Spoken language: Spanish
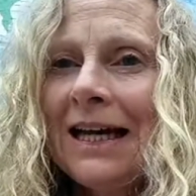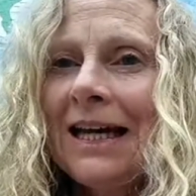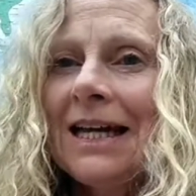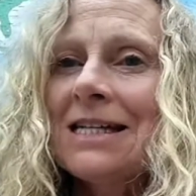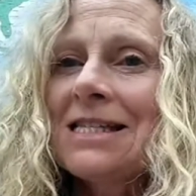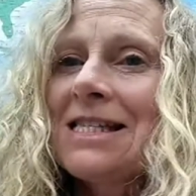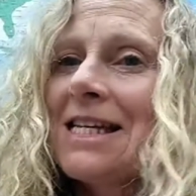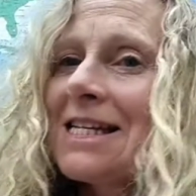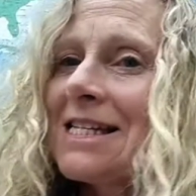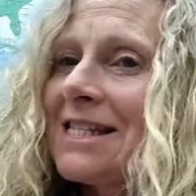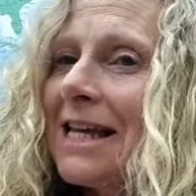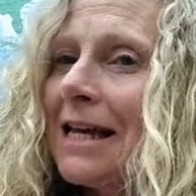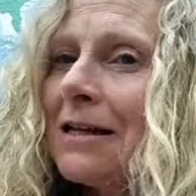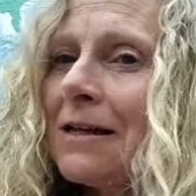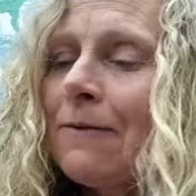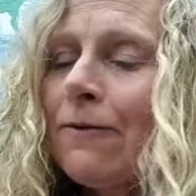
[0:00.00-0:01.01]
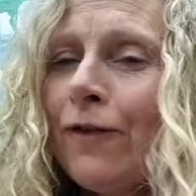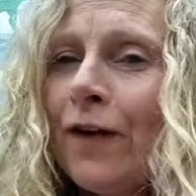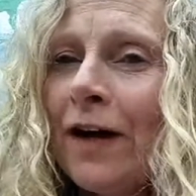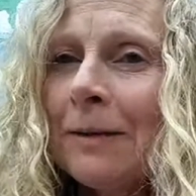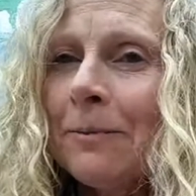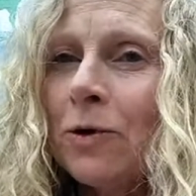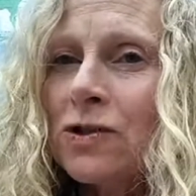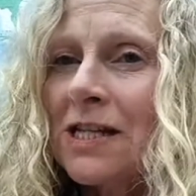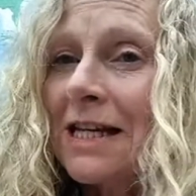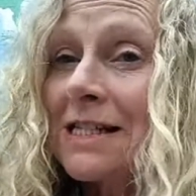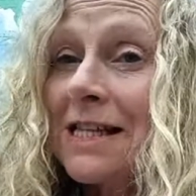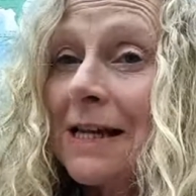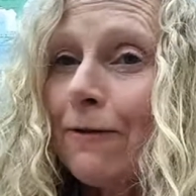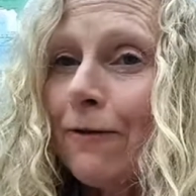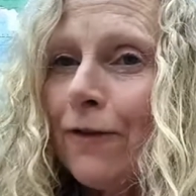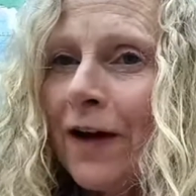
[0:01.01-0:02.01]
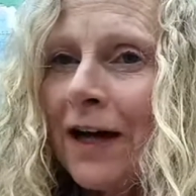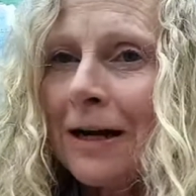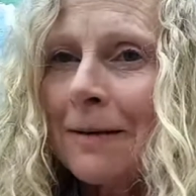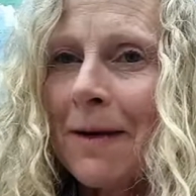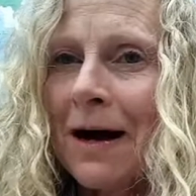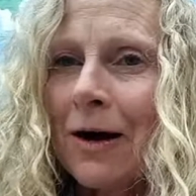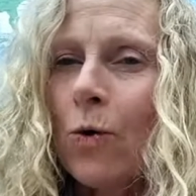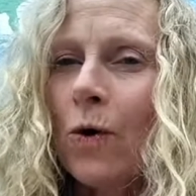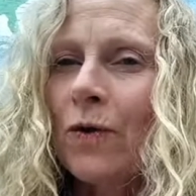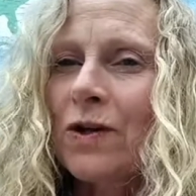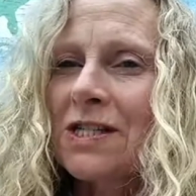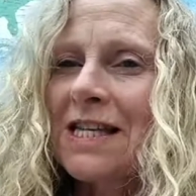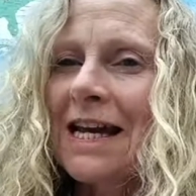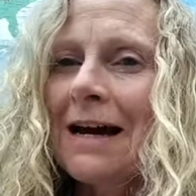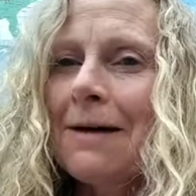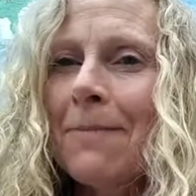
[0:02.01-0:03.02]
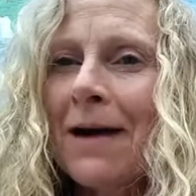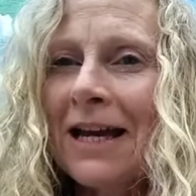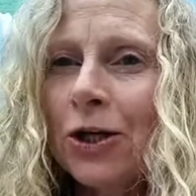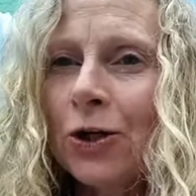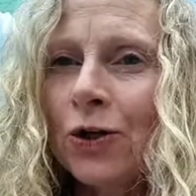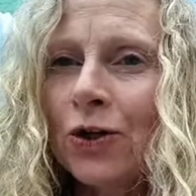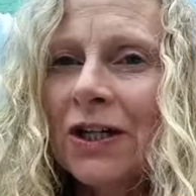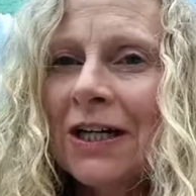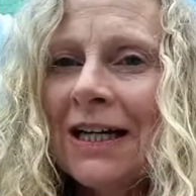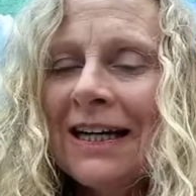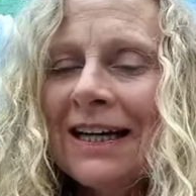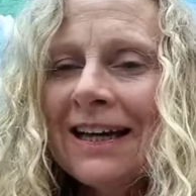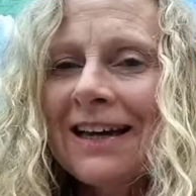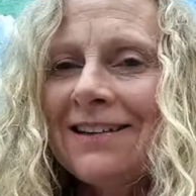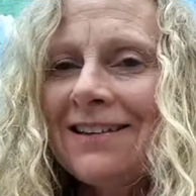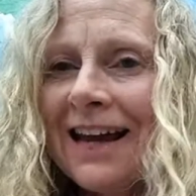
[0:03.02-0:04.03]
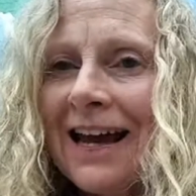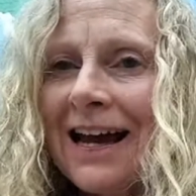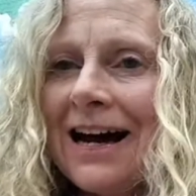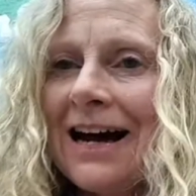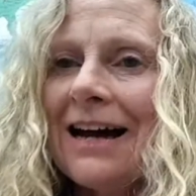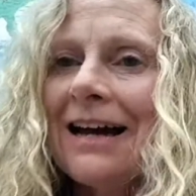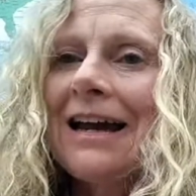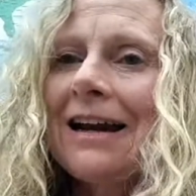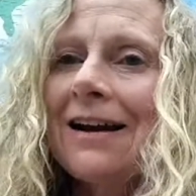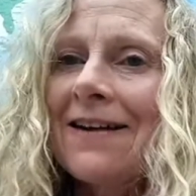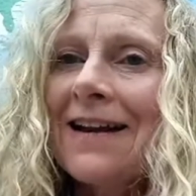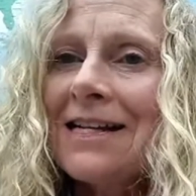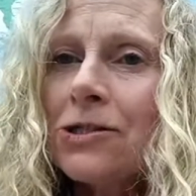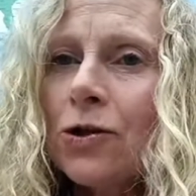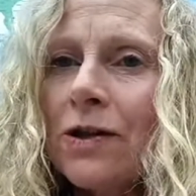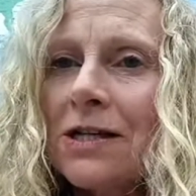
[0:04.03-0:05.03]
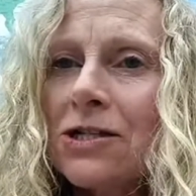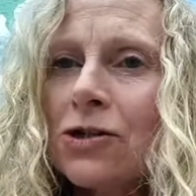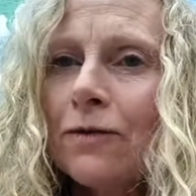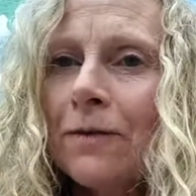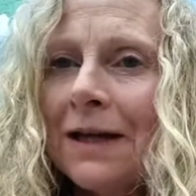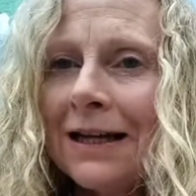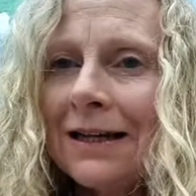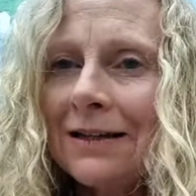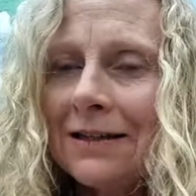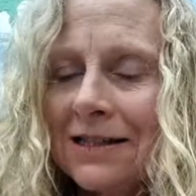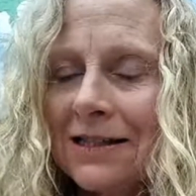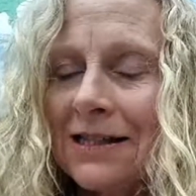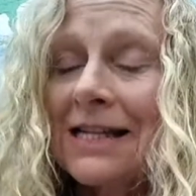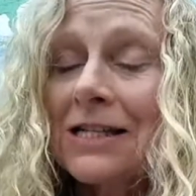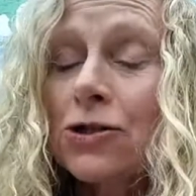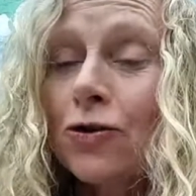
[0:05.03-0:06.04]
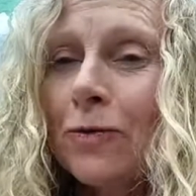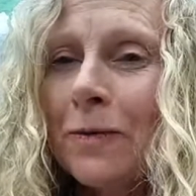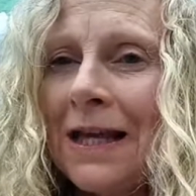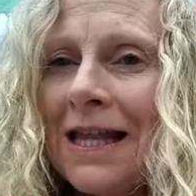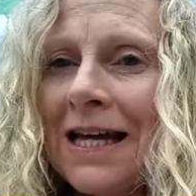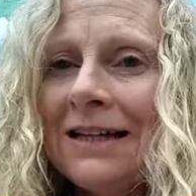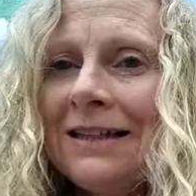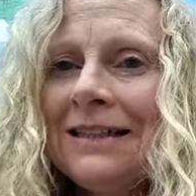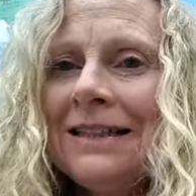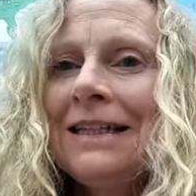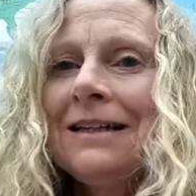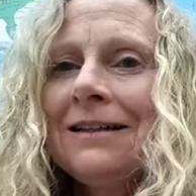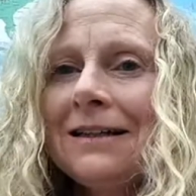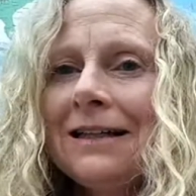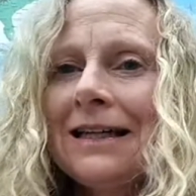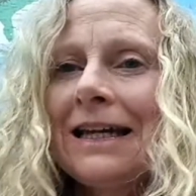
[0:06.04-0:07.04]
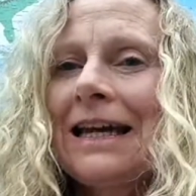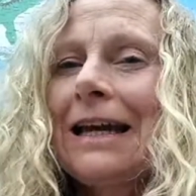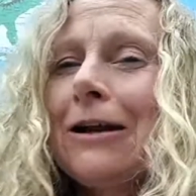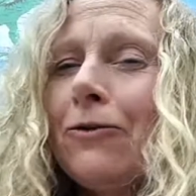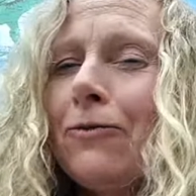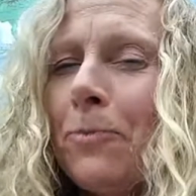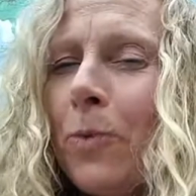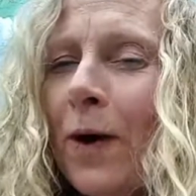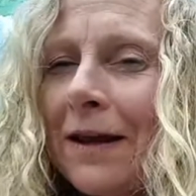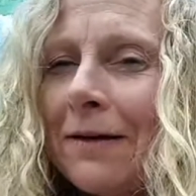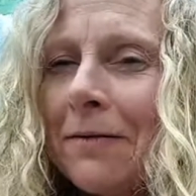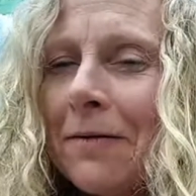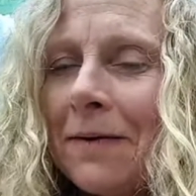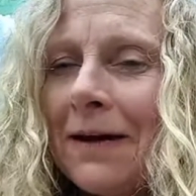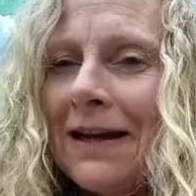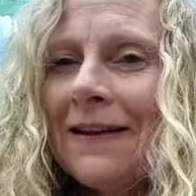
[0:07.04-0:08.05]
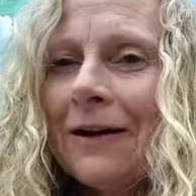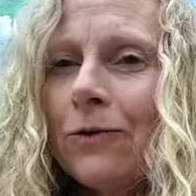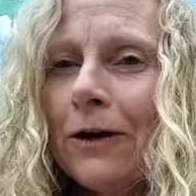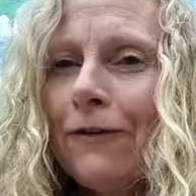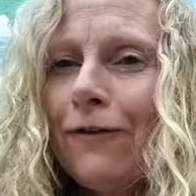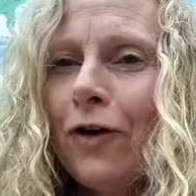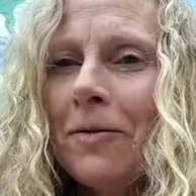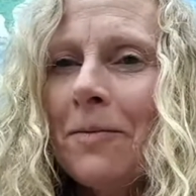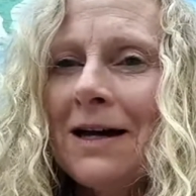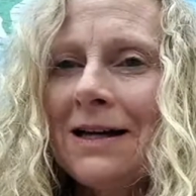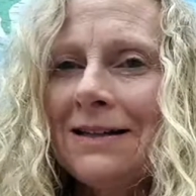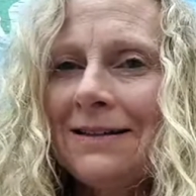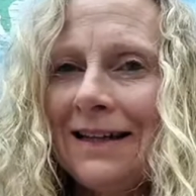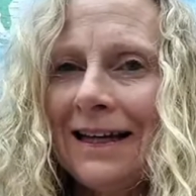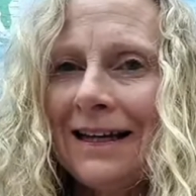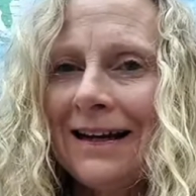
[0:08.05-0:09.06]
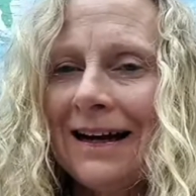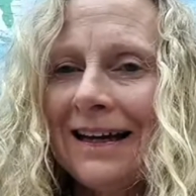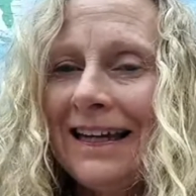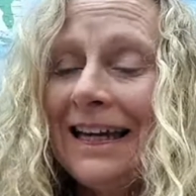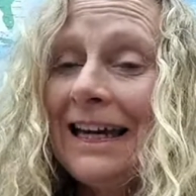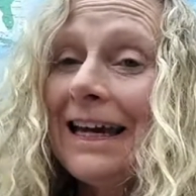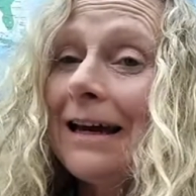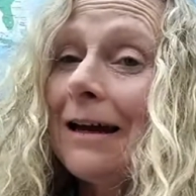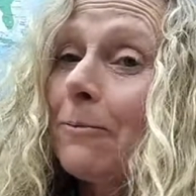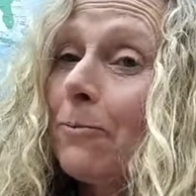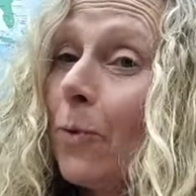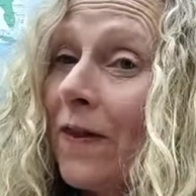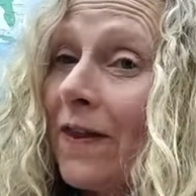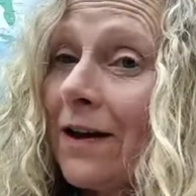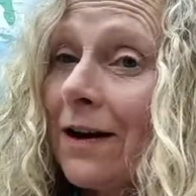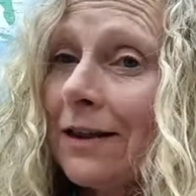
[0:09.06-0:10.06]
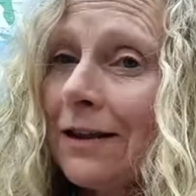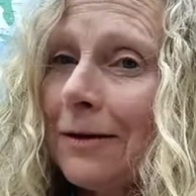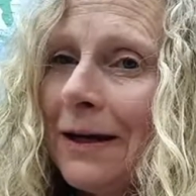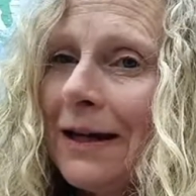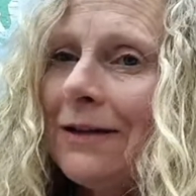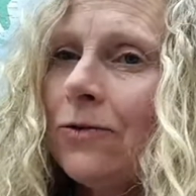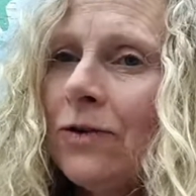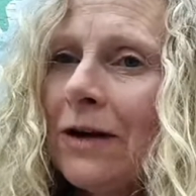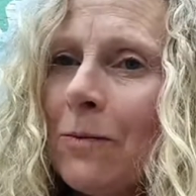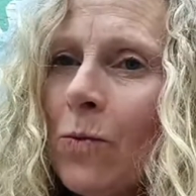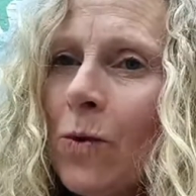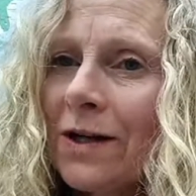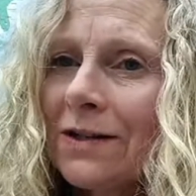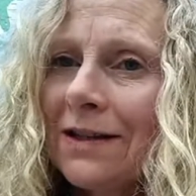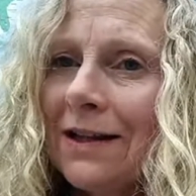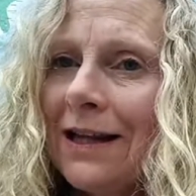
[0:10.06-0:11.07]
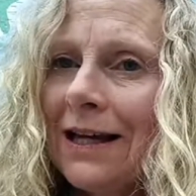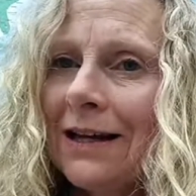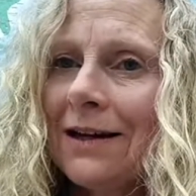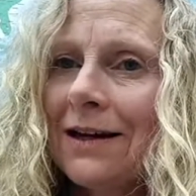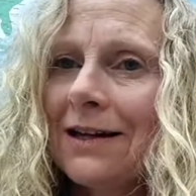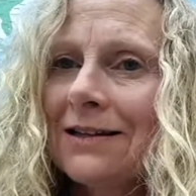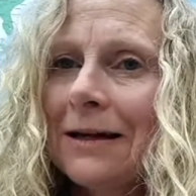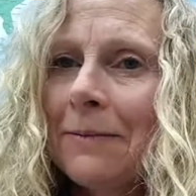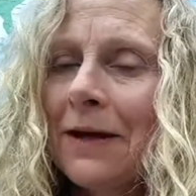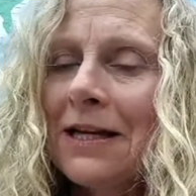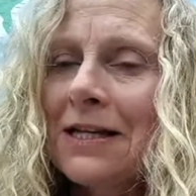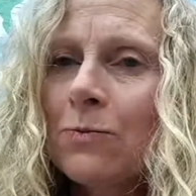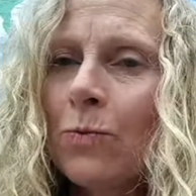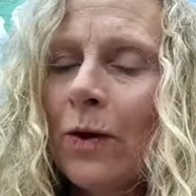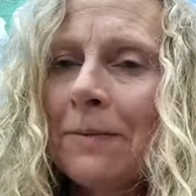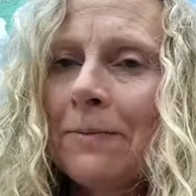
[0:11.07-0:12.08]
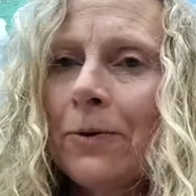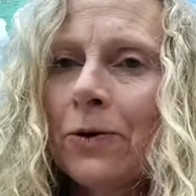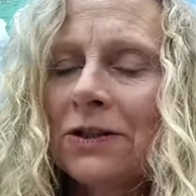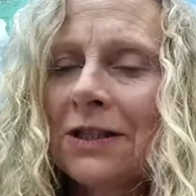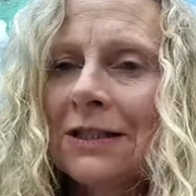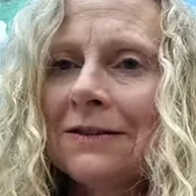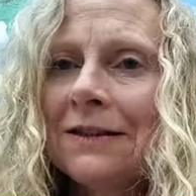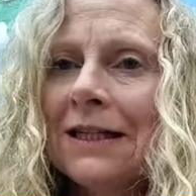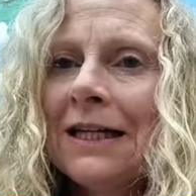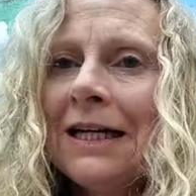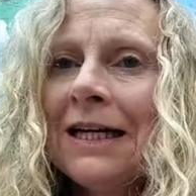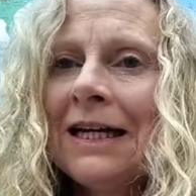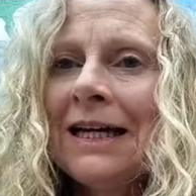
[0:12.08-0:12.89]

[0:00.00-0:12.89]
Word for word: Eh, si esté enfermo, si se enferma cuando sea mayor, que tenga el resto de su, de su vida, eh, que lo puede vivir de una forma digna y que pueda recibir una muerte digna, que también es muy importante.